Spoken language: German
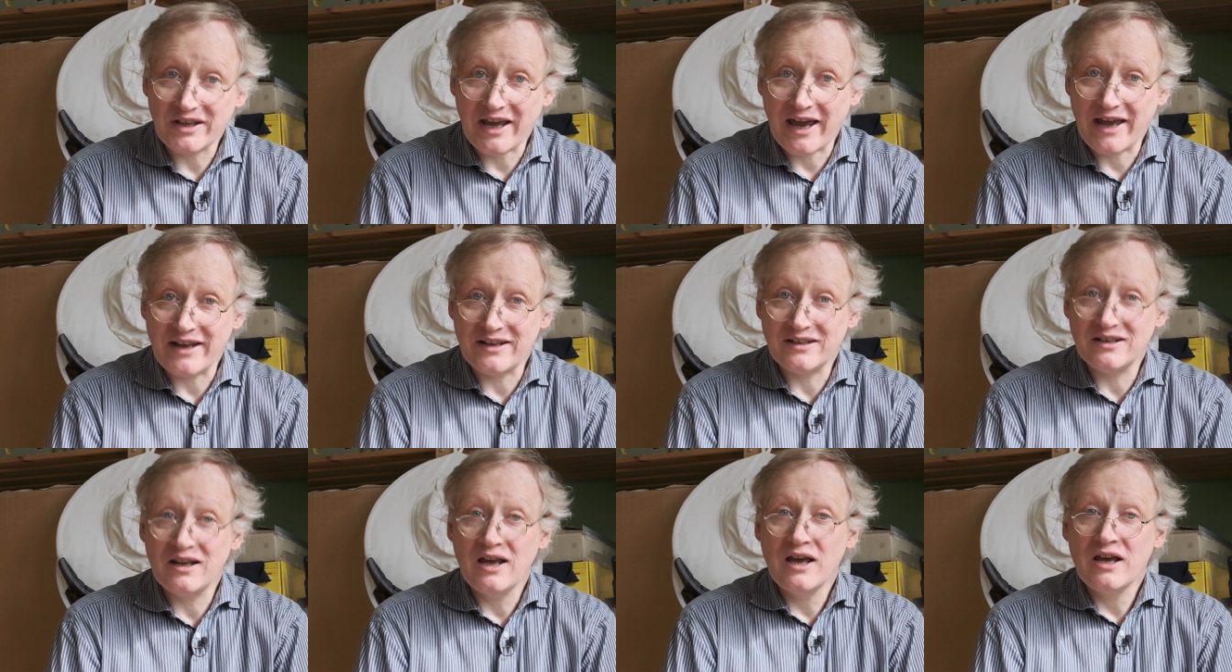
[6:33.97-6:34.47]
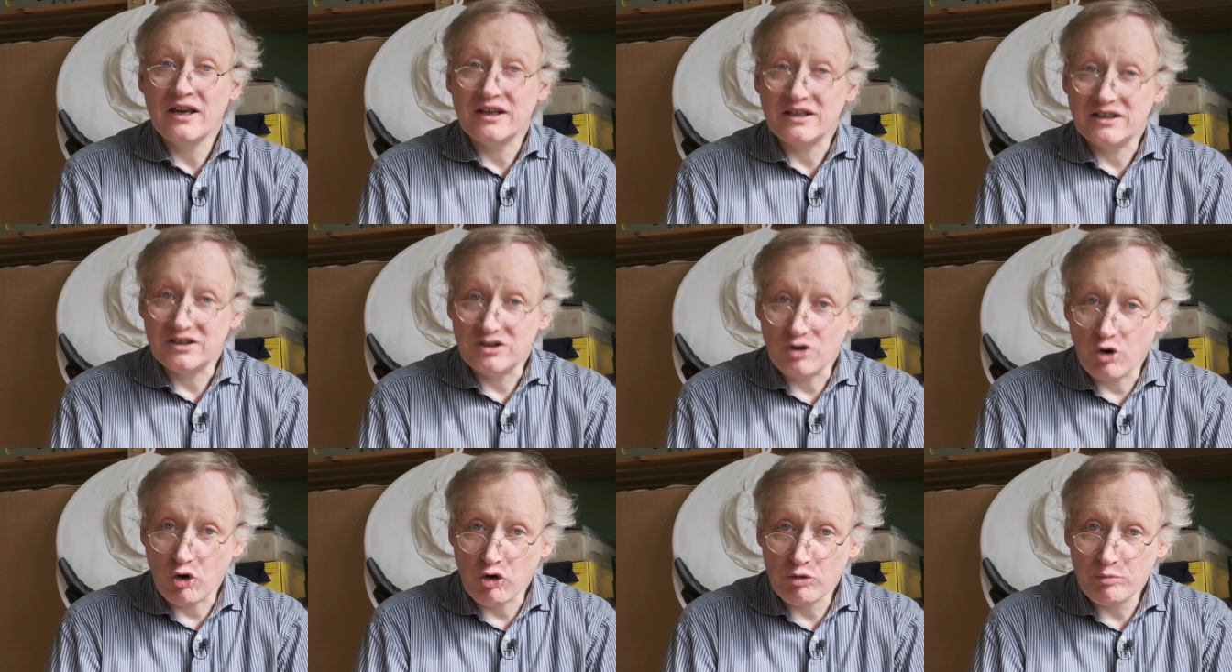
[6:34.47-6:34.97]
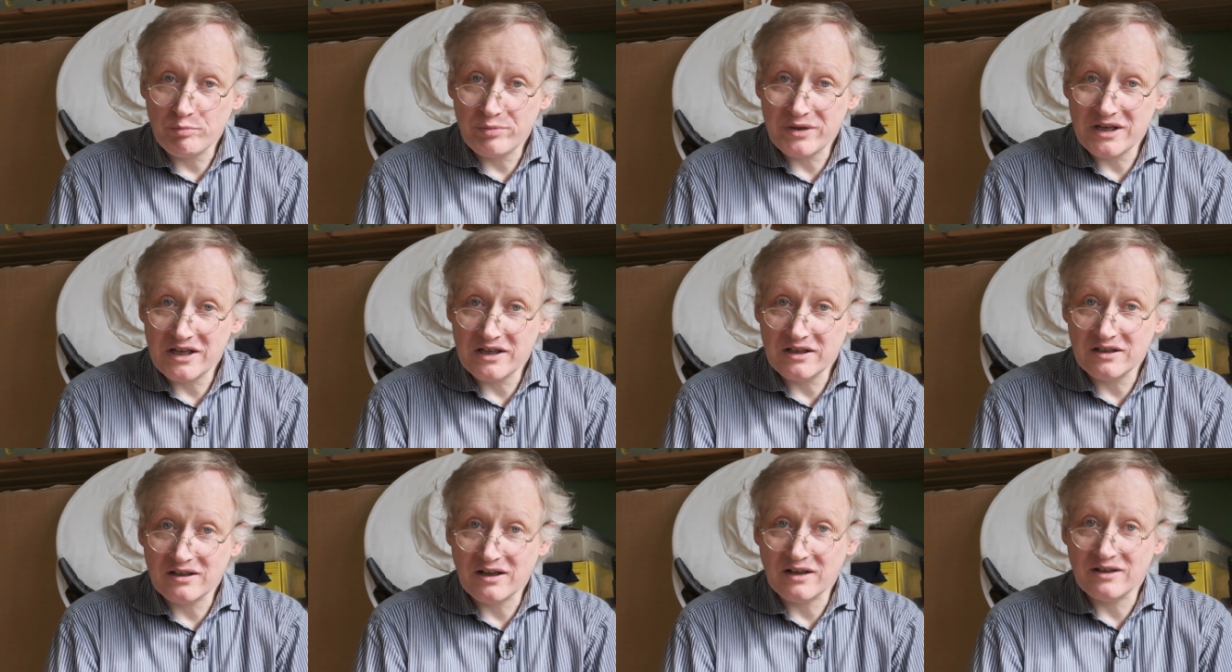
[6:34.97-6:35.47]
denn
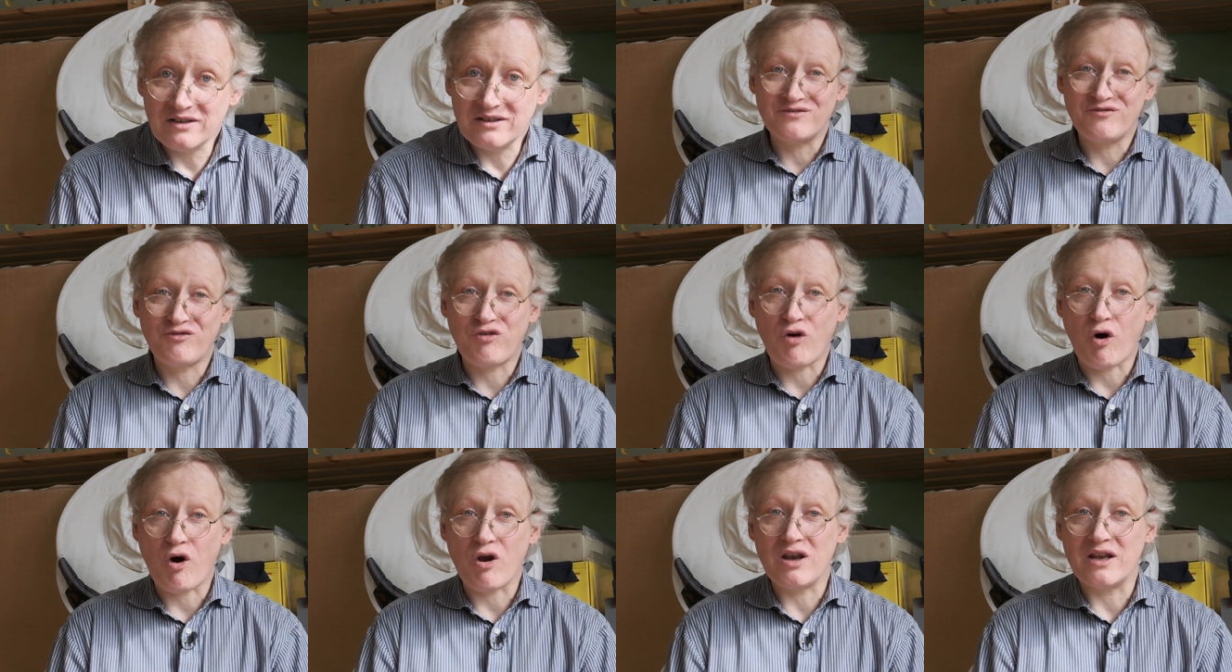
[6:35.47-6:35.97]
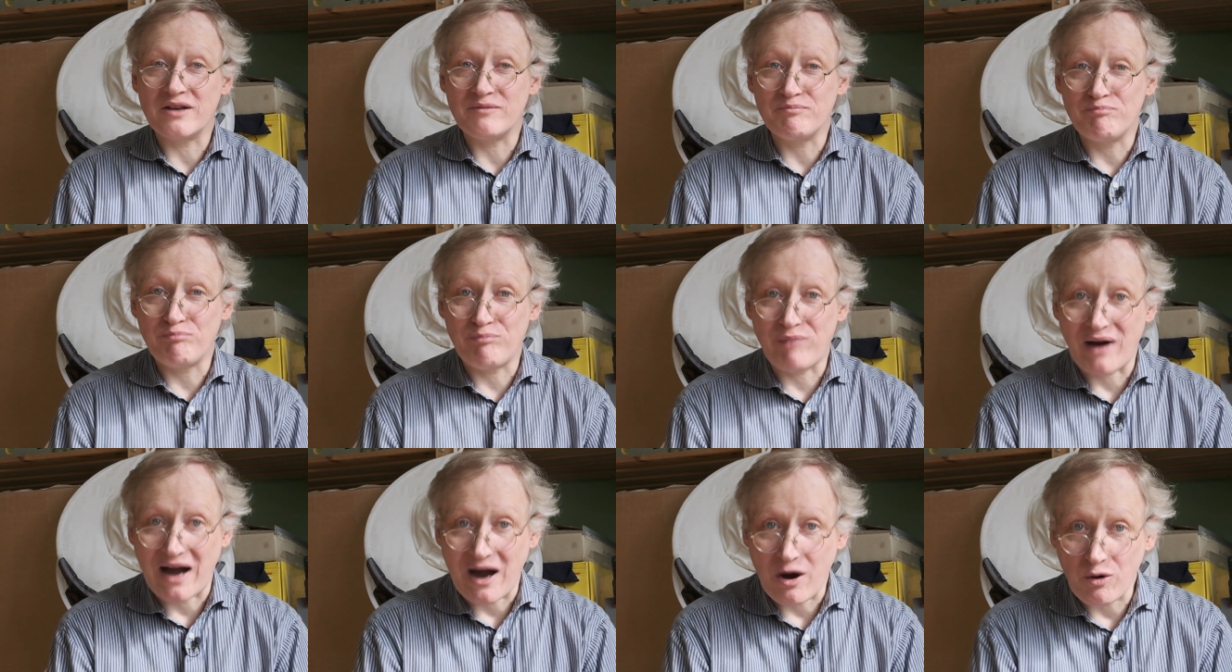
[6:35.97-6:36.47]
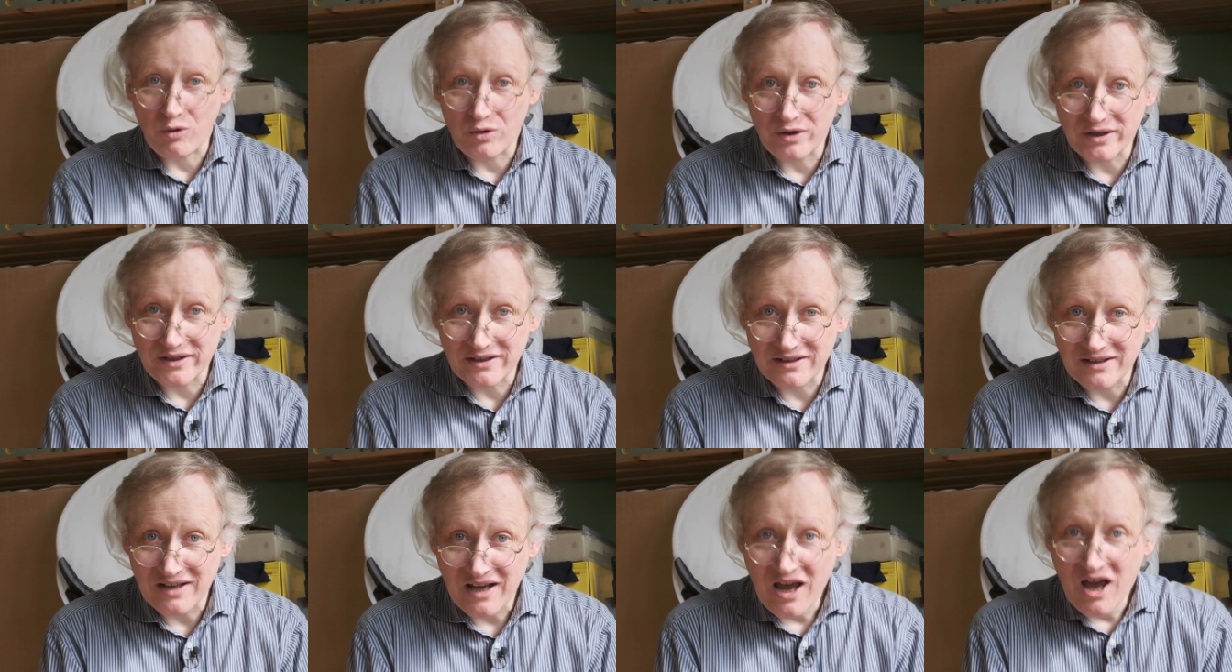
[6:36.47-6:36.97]
Jungbienen wollen
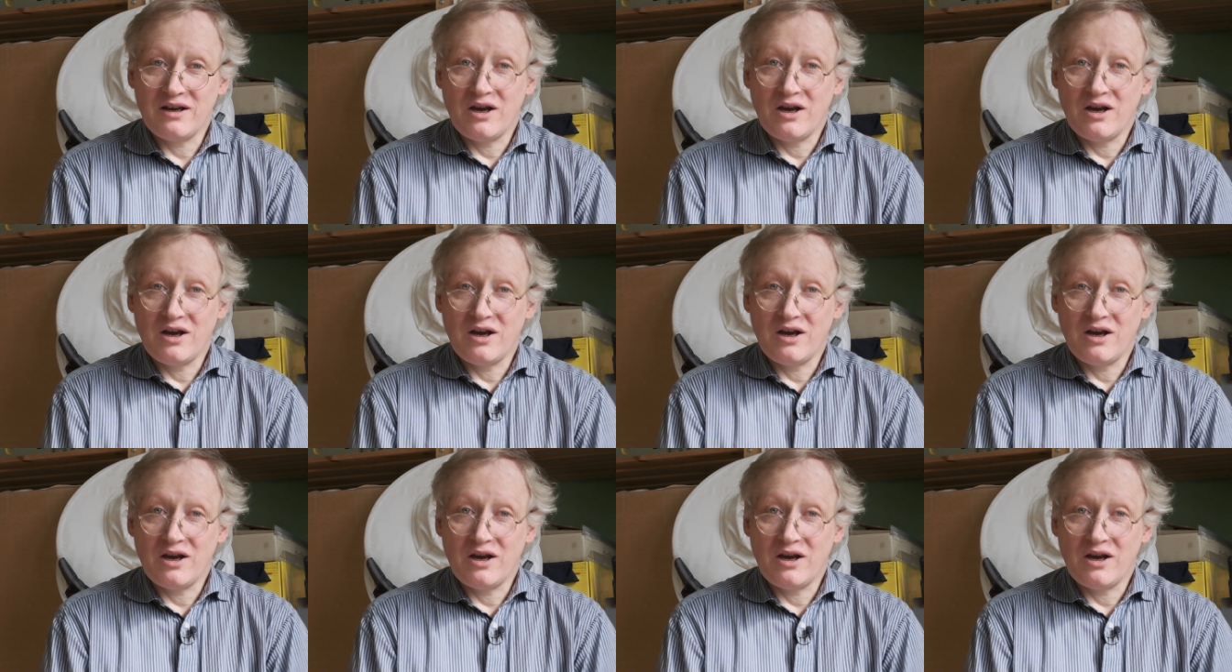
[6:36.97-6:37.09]
bauen